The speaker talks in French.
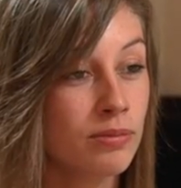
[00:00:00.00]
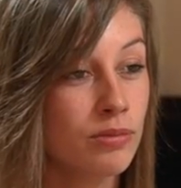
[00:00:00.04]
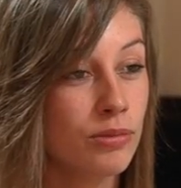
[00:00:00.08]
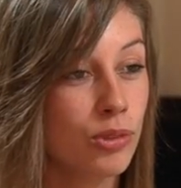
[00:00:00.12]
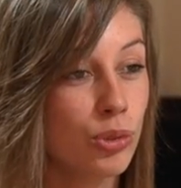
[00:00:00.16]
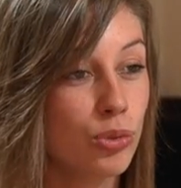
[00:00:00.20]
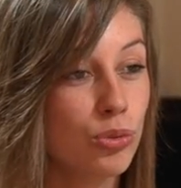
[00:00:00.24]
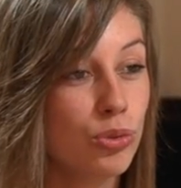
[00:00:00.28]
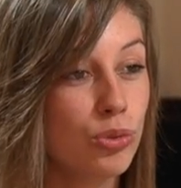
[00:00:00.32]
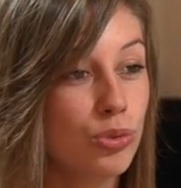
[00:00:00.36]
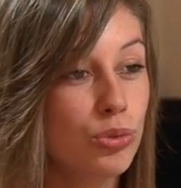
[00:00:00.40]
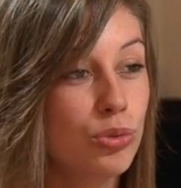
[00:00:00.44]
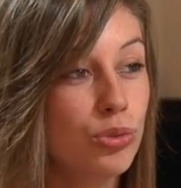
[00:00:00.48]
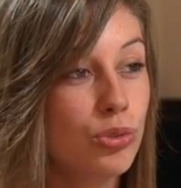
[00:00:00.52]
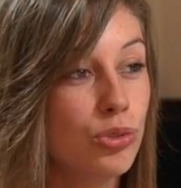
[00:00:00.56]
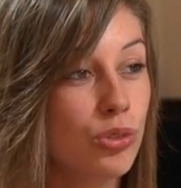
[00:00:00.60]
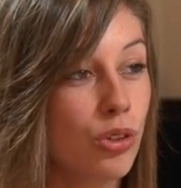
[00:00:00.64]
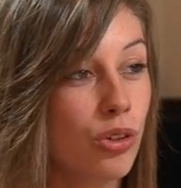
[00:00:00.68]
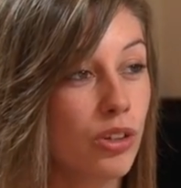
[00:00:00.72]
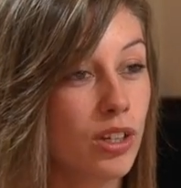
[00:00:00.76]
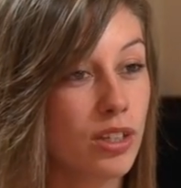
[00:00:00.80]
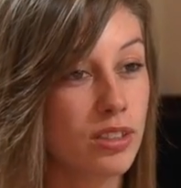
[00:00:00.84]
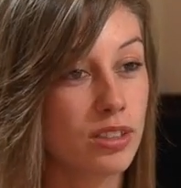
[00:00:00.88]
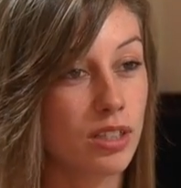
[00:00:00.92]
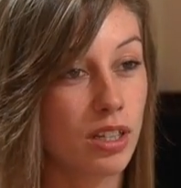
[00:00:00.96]
Donc du coup,
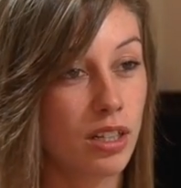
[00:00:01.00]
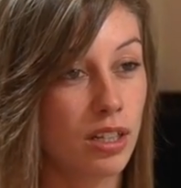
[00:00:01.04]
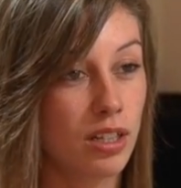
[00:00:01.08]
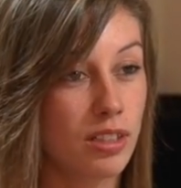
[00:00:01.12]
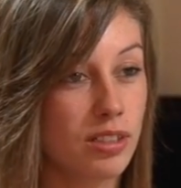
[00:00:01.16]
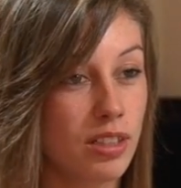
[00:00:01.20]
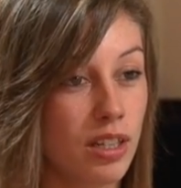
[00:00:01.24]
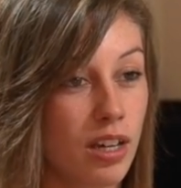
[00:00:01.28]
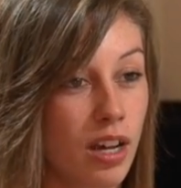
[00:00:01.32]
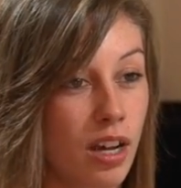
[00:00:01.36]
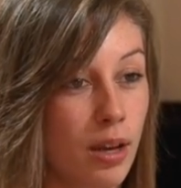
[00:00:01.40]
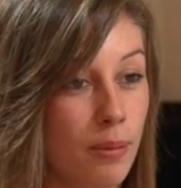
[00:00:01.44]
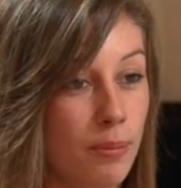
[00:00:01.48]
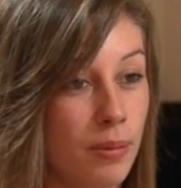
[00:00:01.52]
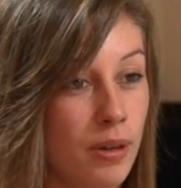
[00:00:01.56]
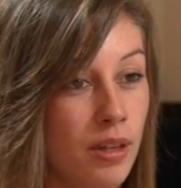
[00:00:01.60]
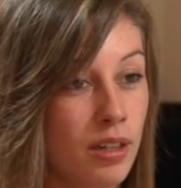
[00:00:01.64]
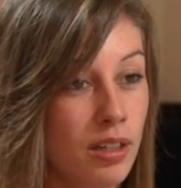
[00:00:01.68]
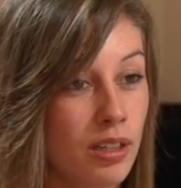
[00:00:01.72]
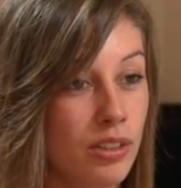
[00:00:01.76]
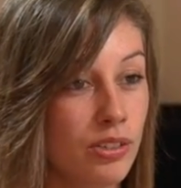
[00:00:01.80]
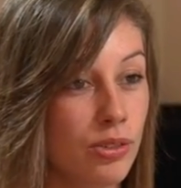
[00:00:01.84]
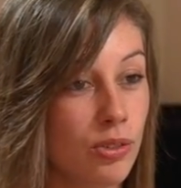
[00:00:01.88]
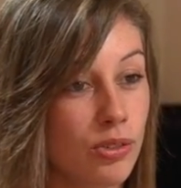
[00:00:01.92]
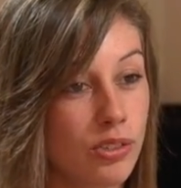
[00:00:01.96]
tant qu'elle sera là, ça ira
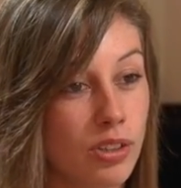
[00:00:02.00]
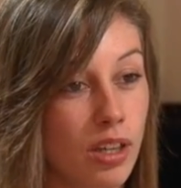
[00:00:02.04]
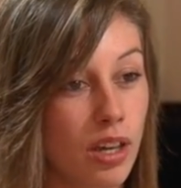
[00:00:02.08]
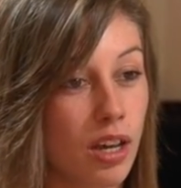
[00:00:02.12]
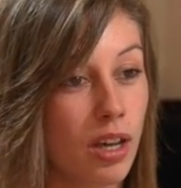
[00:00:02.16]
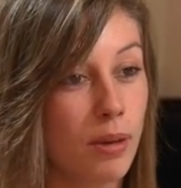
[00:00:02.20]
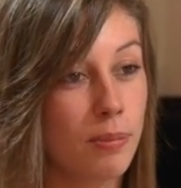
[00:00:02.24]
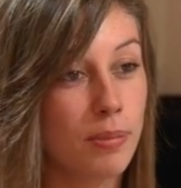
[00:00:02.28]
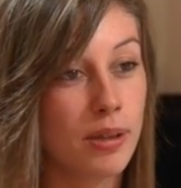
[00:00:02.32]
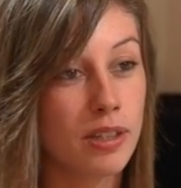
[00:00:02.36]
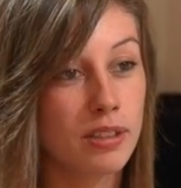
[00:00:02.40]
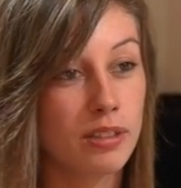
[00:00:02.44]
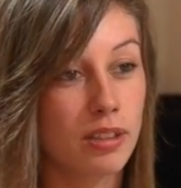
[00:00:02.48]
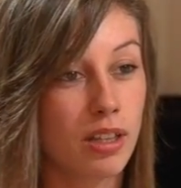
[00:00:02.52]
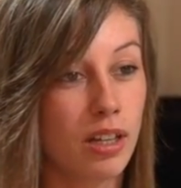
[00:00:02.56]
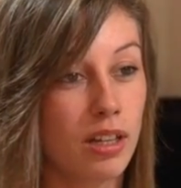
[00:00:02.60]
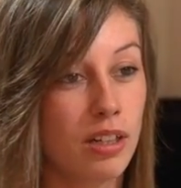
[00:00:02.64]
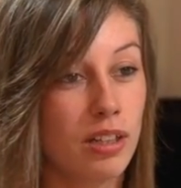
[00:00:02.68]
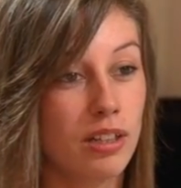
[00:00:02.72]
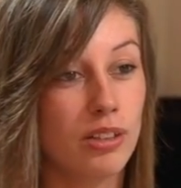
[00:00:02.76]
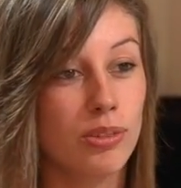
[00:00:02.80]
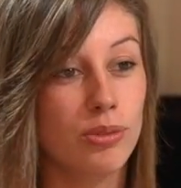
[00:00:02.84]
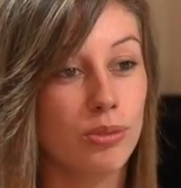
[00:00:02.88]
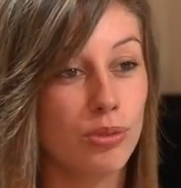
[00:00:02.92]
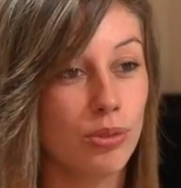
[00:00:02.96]
pas, et tant que ça ira pas, elle sera
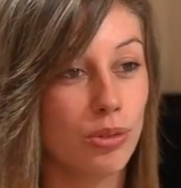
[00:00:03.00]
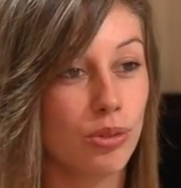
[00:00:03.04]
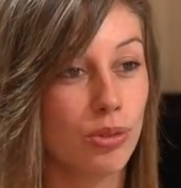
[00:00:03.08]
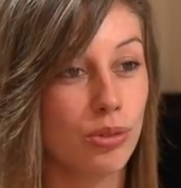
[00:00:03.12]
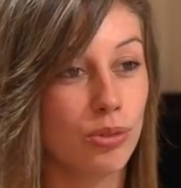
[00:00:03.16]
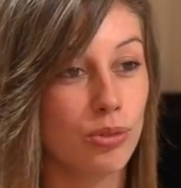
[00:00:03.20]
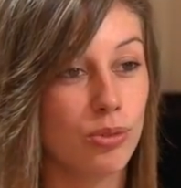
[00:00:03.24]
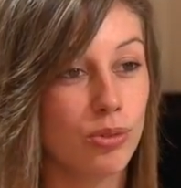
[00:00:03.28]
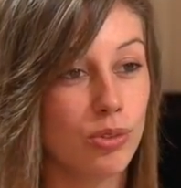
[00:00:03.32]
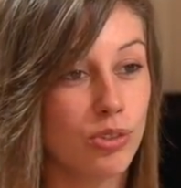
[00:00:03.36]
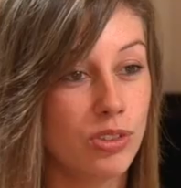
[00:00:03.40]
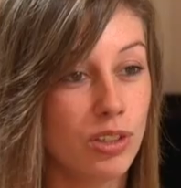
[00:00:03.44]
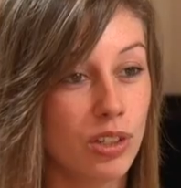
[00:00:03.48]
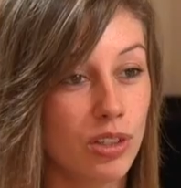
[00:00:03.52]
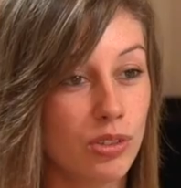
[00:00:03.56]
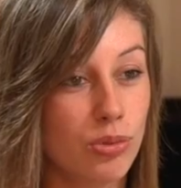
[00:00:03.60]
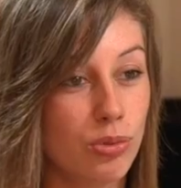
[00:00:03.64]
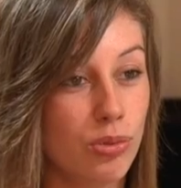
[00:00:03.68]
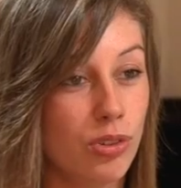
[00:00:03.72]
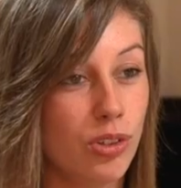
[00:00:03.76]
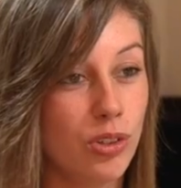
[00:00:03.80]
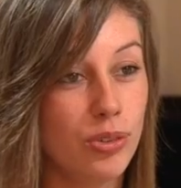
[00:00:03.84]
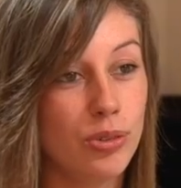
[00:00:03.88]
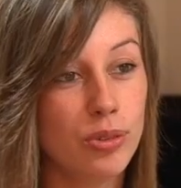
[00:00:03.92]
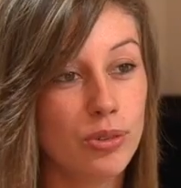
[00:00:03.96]
là. Donc euh, je veux dire,
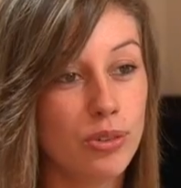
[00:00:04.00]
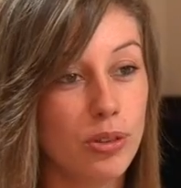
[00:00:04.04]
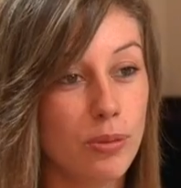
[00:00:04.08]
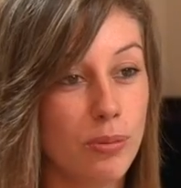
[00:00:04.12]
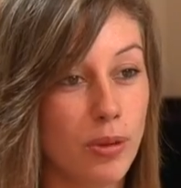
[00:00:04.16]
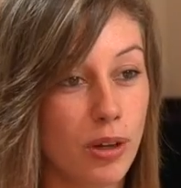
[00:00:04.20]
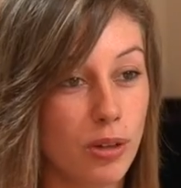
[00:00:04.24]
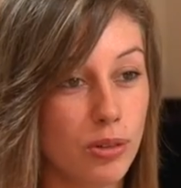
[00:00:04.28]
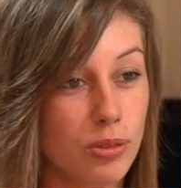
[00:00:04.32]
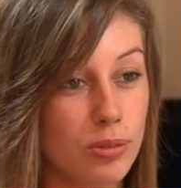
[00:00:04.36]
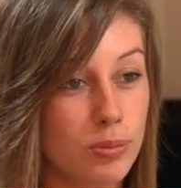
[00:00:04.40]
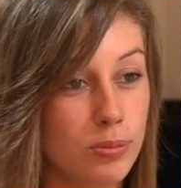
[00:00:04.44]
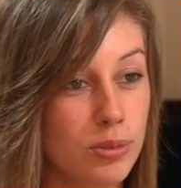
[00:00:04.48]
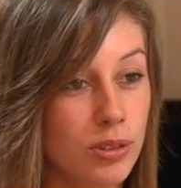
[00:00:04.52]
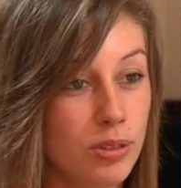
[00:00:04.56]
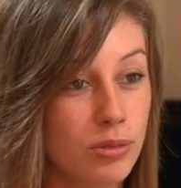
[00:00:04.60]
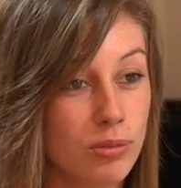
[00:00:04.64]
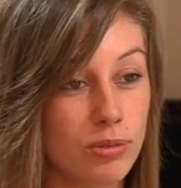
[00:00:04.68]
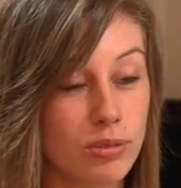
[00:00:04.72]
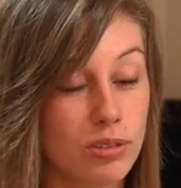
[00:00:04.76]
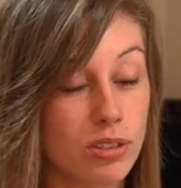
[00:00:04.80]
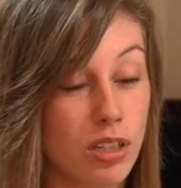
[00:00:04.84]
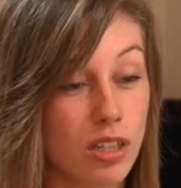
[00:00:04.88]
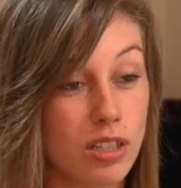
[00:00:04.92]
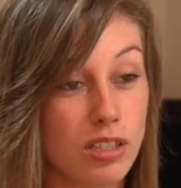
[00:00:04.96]
toutes les deux, on n'est pas copines, on
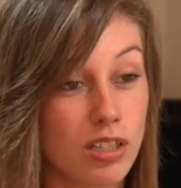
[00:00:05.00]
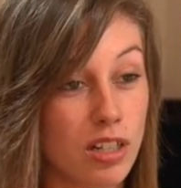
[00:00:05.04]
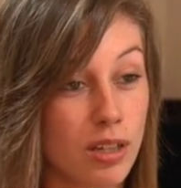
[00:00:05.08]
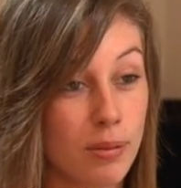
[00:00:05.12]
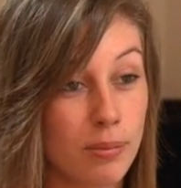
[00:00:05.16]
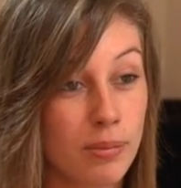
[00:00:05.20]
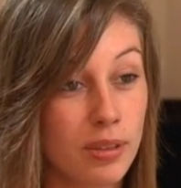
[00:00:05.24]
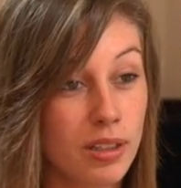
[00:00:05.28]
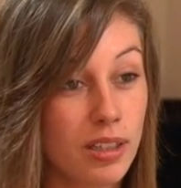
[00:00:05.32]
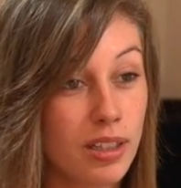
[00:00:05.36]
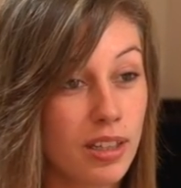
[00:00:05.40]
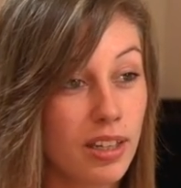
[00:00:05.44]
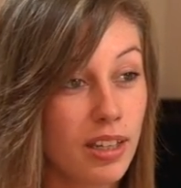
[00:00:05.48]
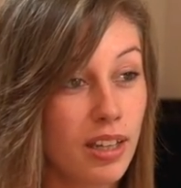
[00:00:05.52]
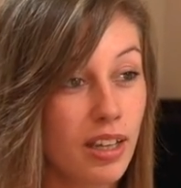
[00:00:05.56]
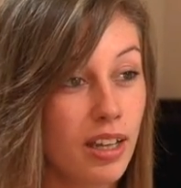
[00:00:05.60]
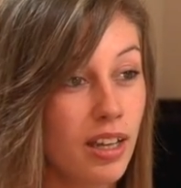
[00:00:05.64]
ne sera jamais.